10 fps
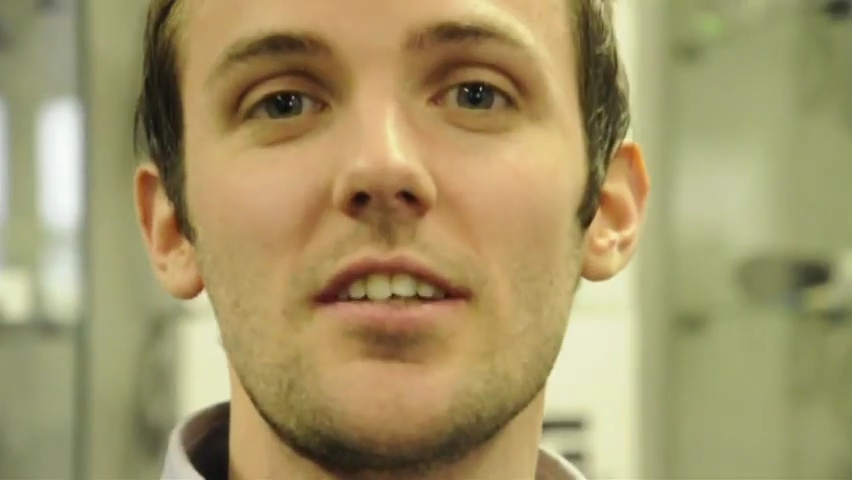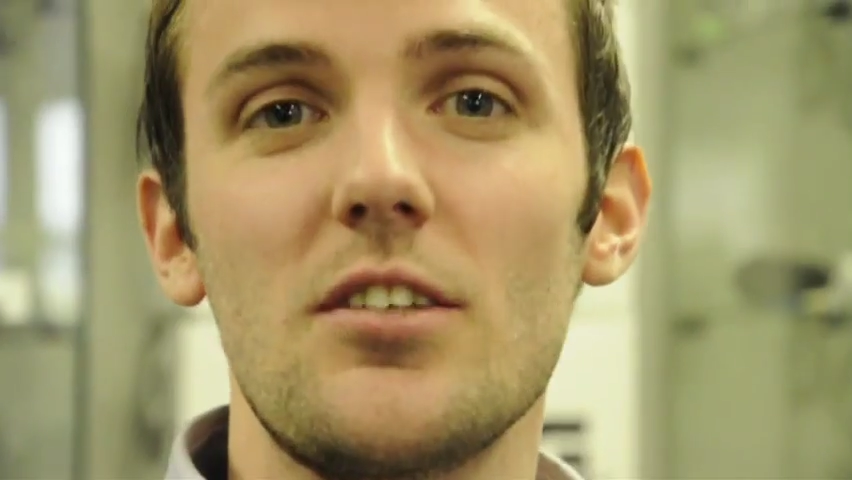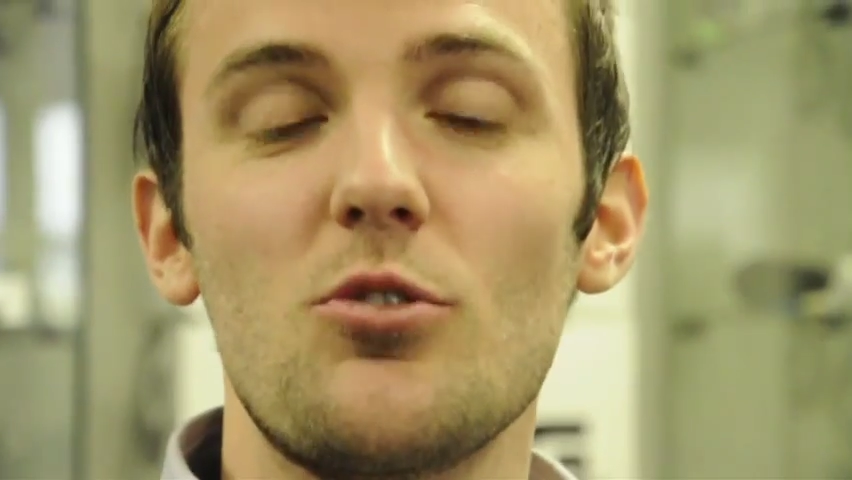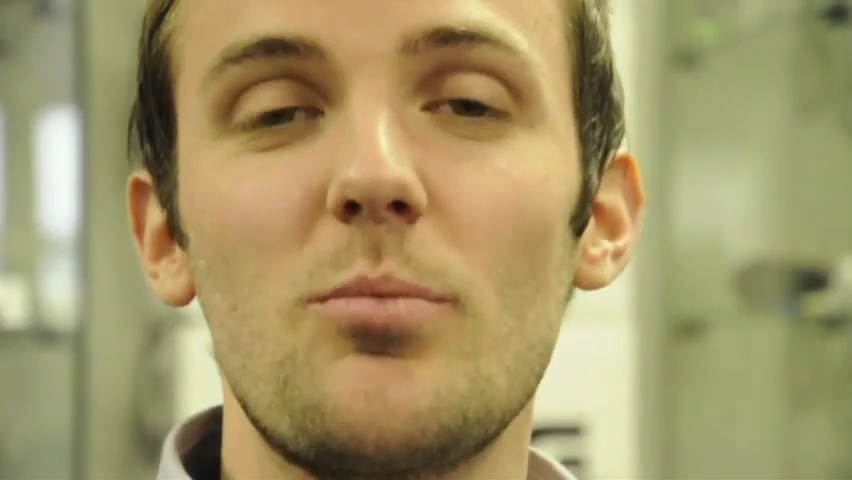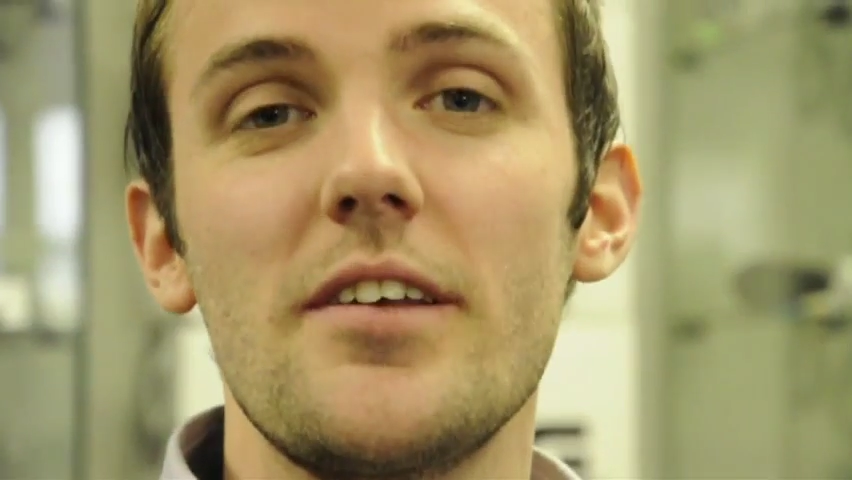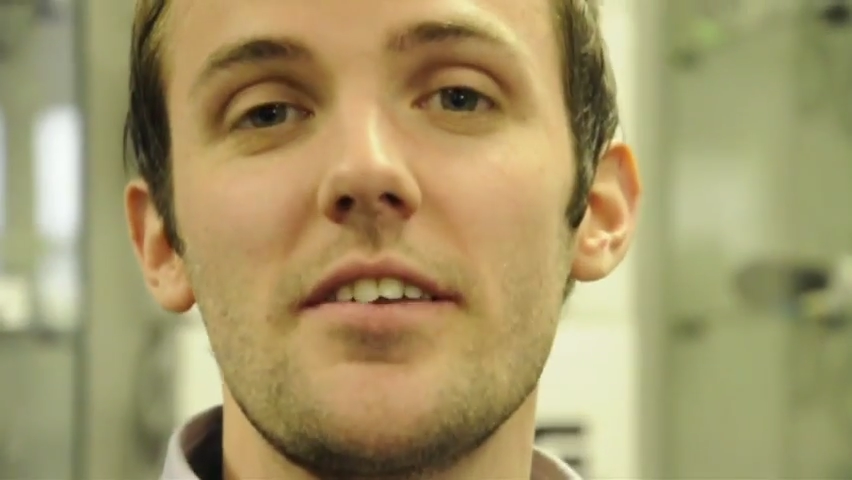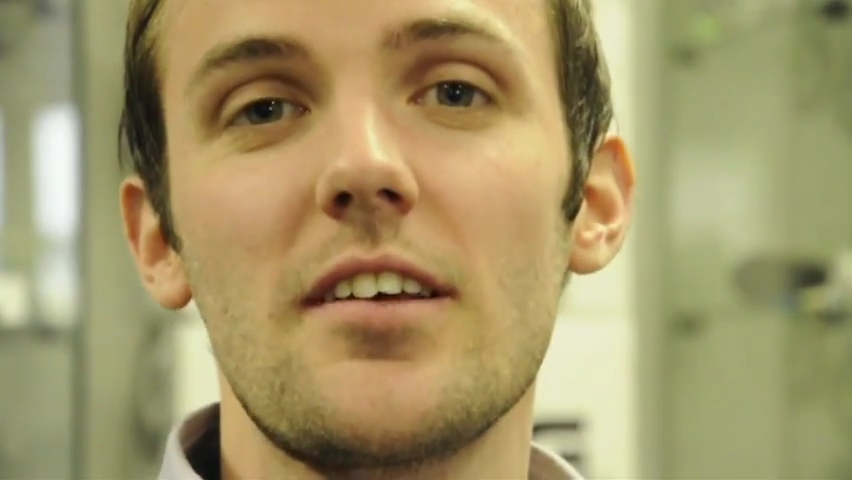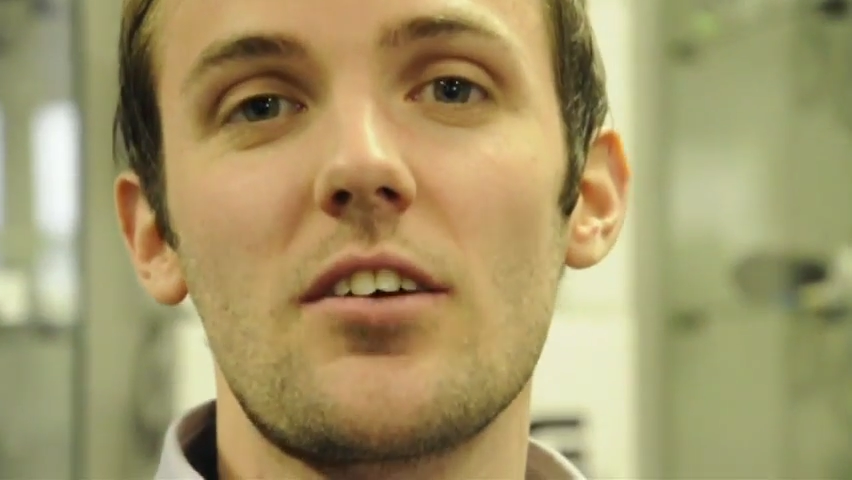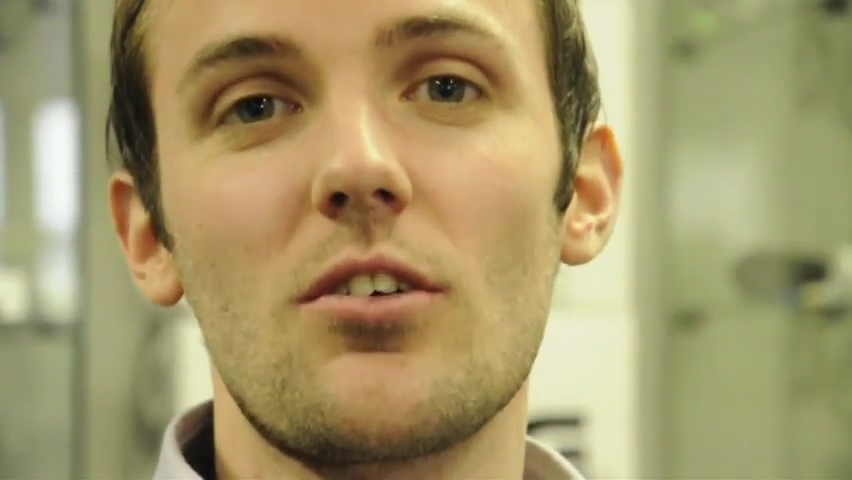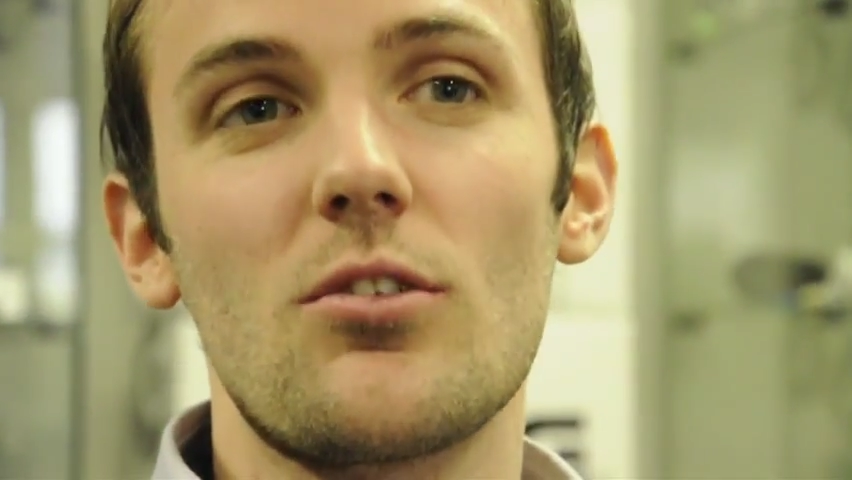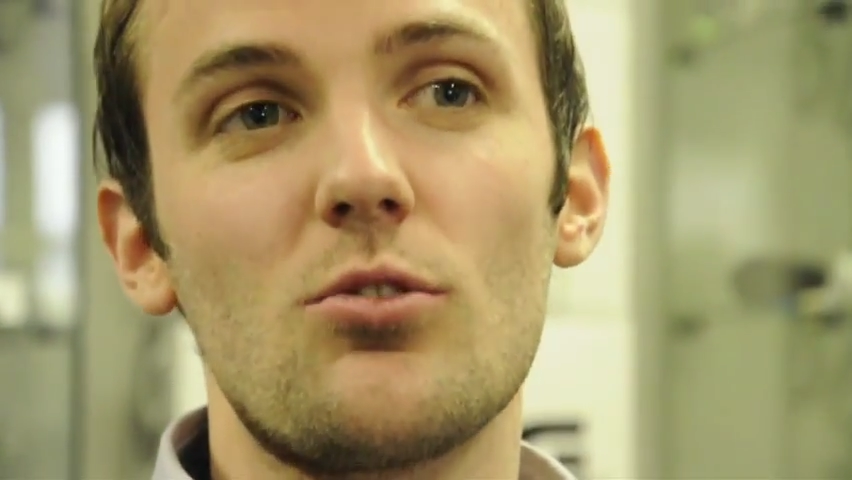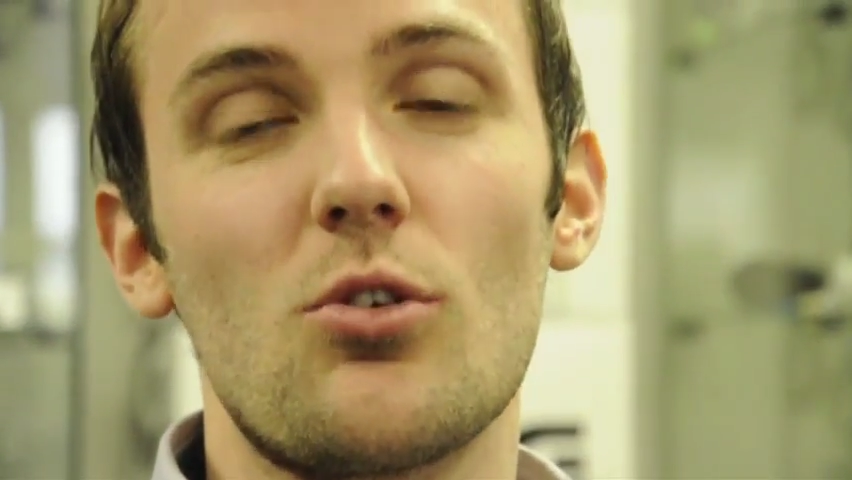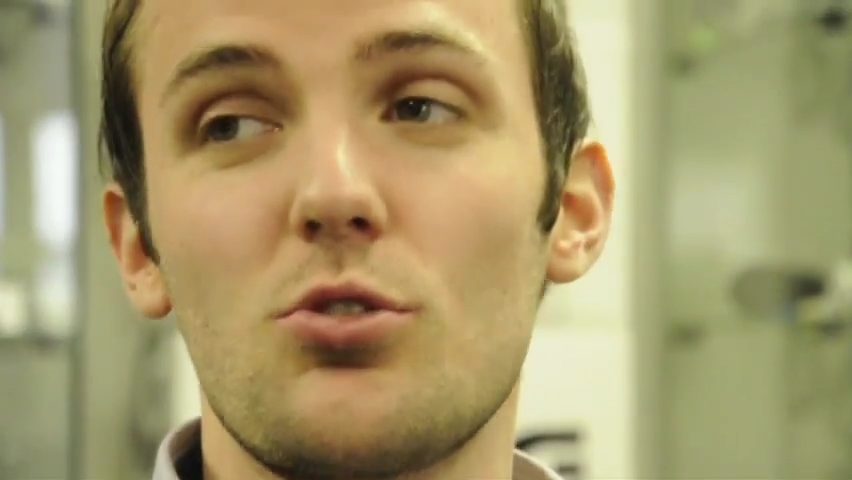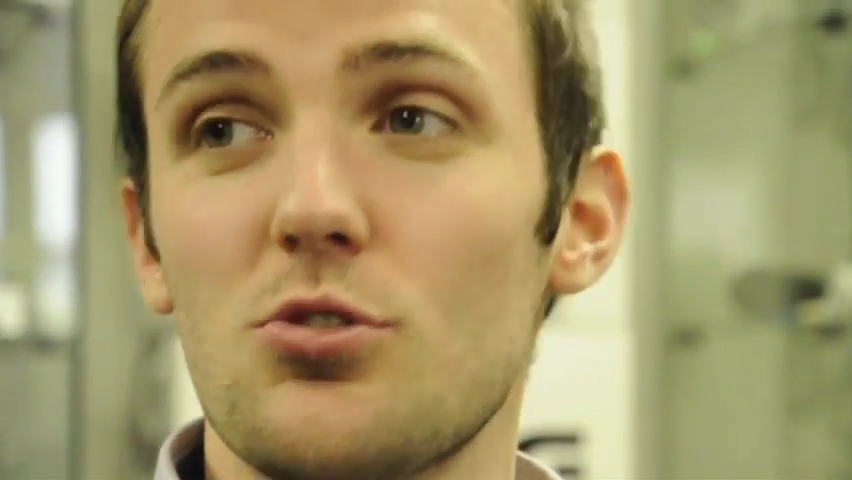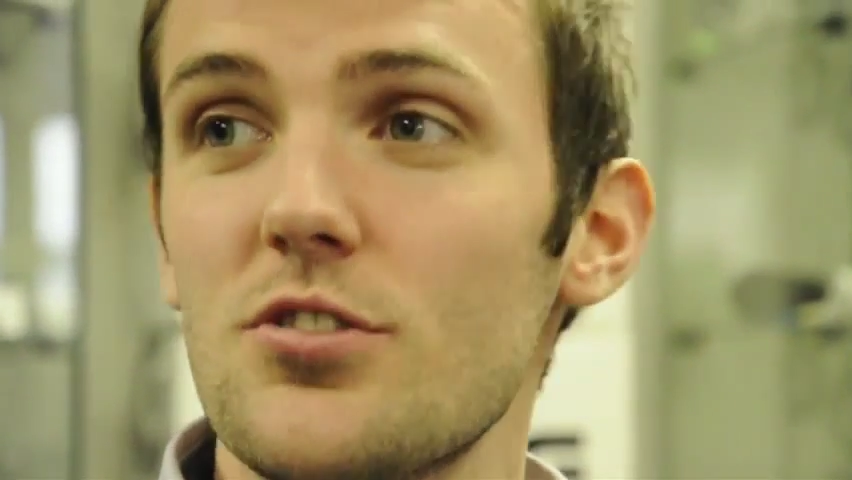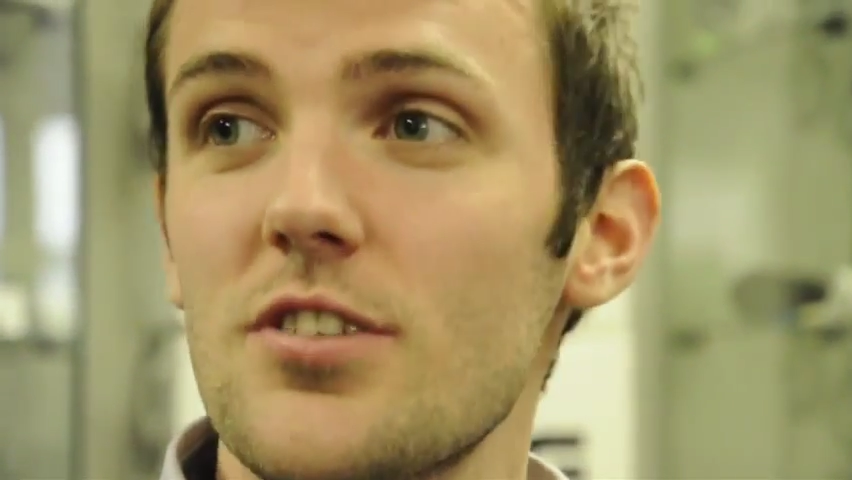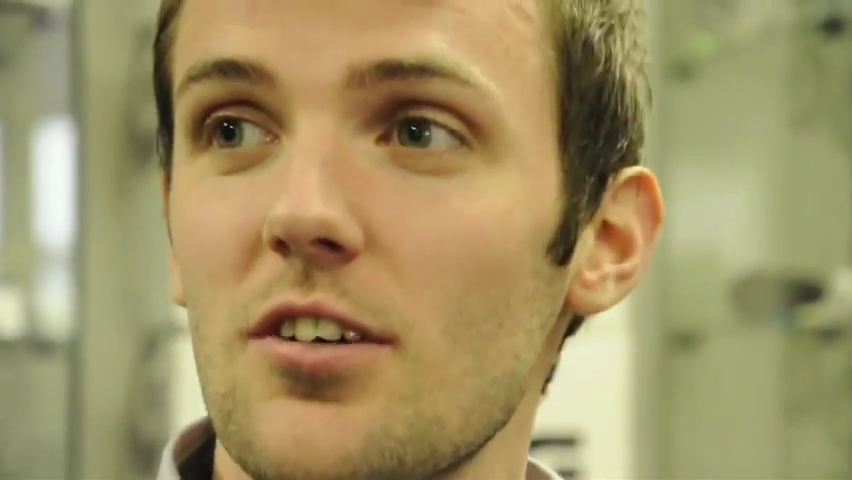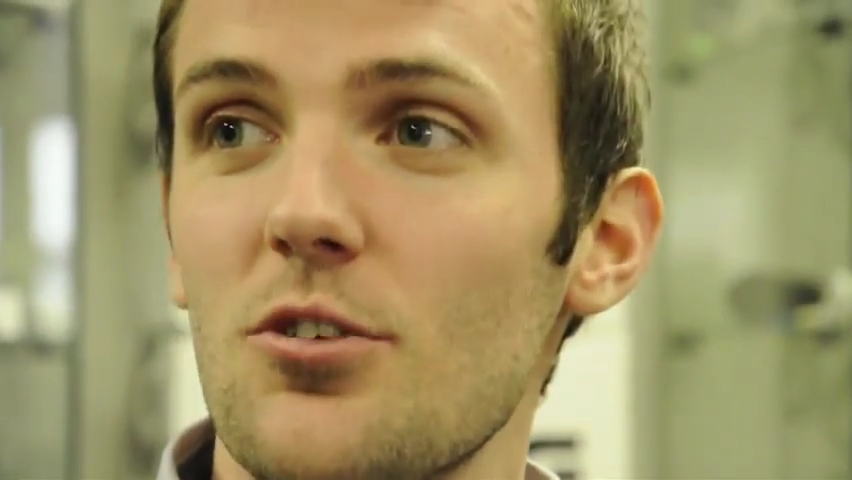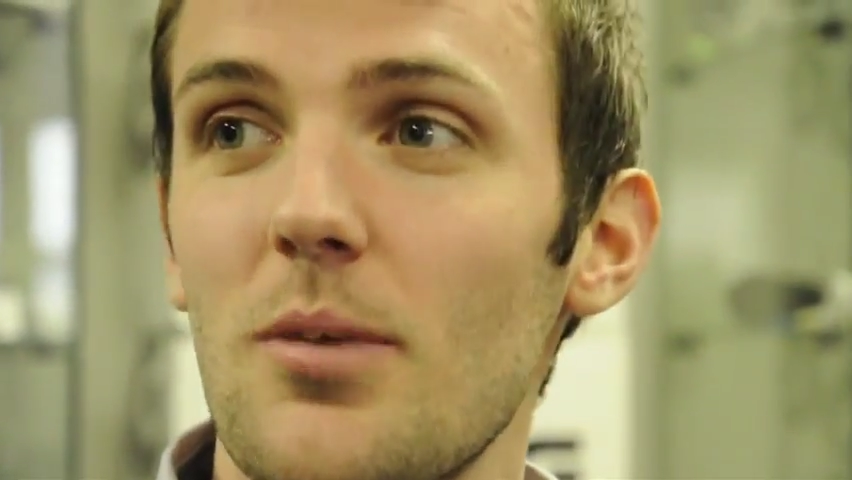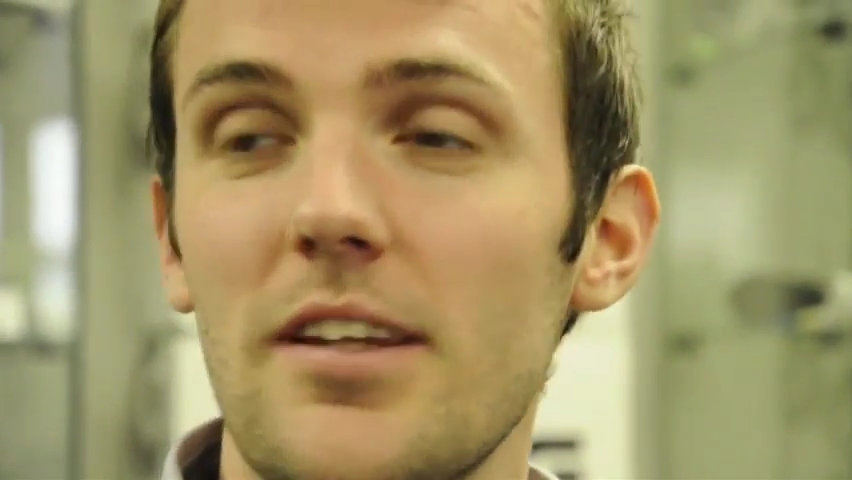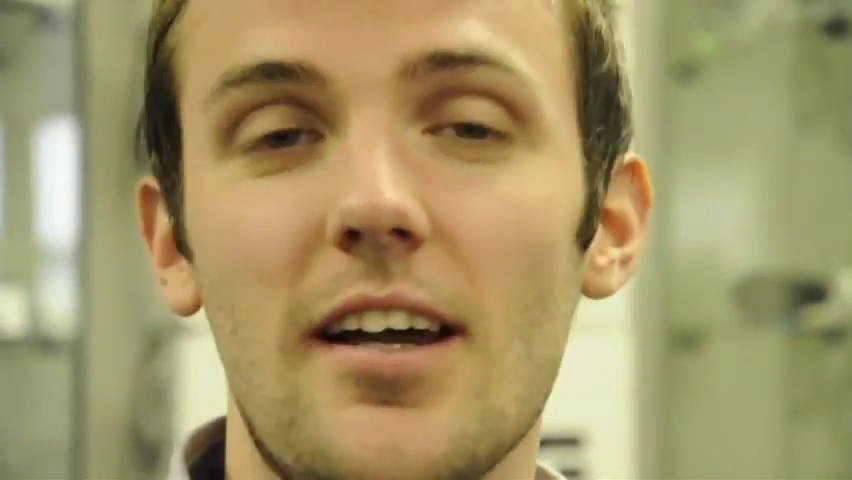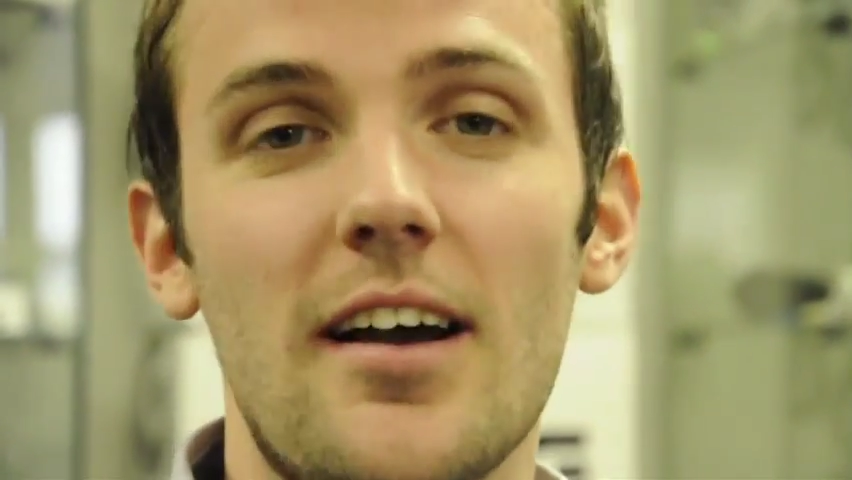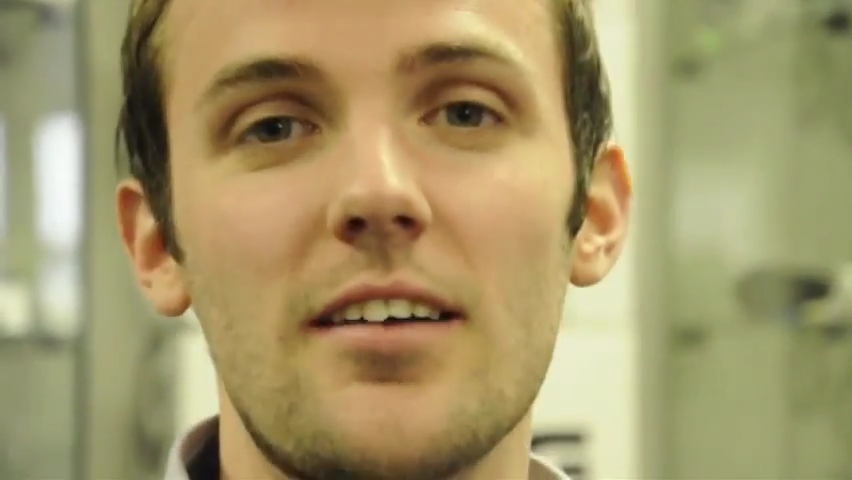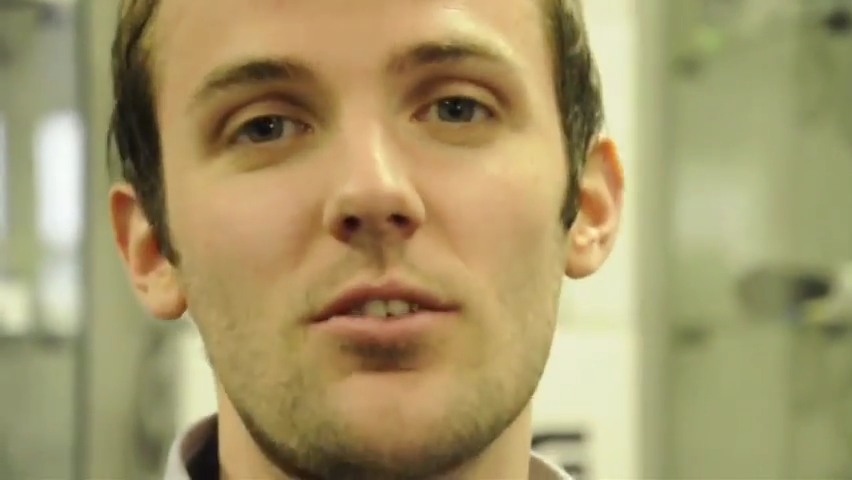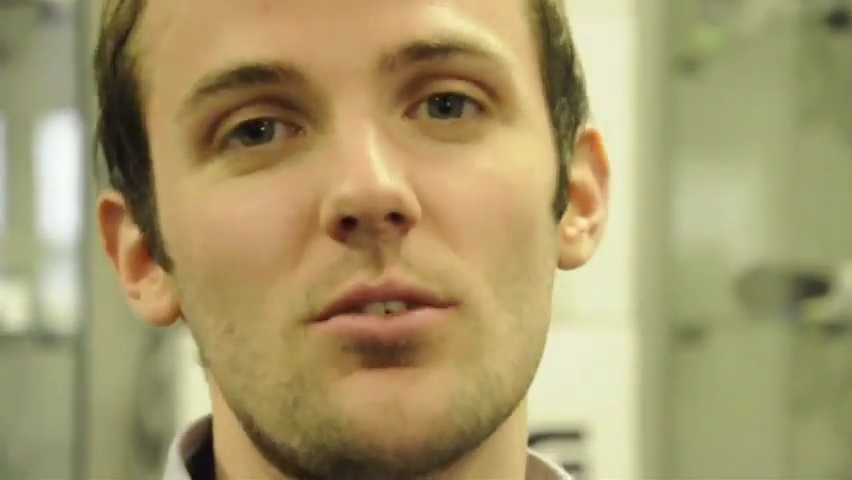à développer, c'est que dans 250 mètres carrés